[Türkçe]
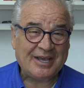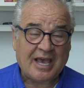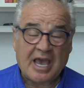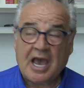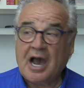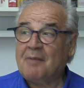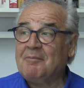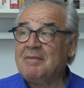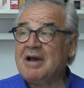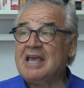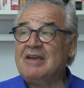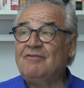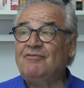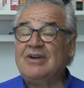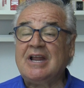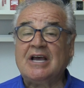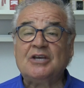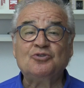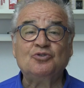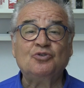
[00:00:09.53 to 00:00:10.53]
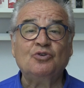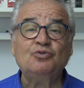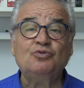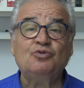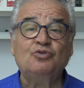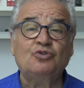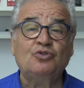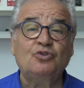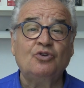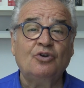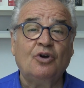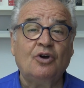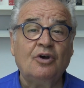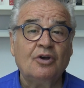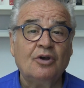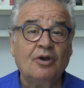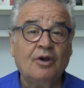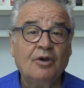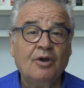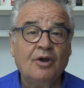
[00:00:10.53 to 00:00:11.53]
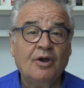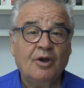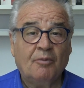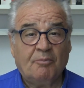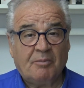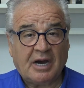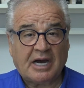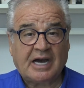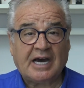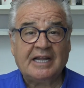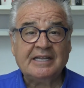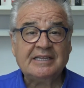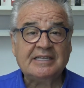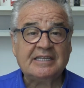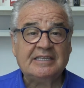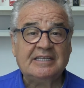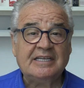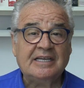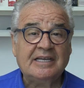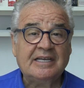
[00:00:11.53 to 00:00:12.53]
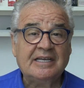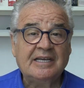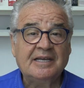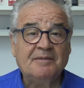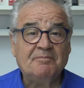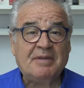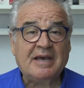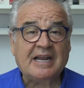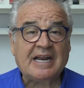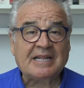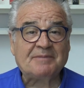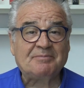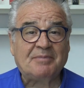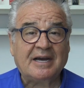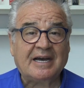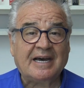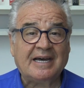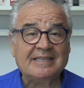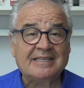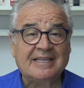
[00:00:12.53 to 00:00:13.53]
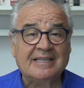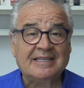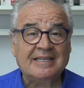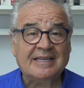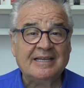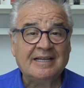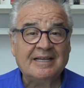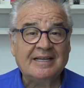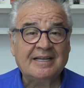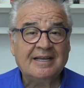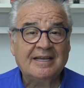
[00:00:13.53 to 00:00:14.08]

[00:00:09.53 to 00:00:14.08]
E ama enflasyon düşüyor. Bakan dedi, Berat Bakan dedi.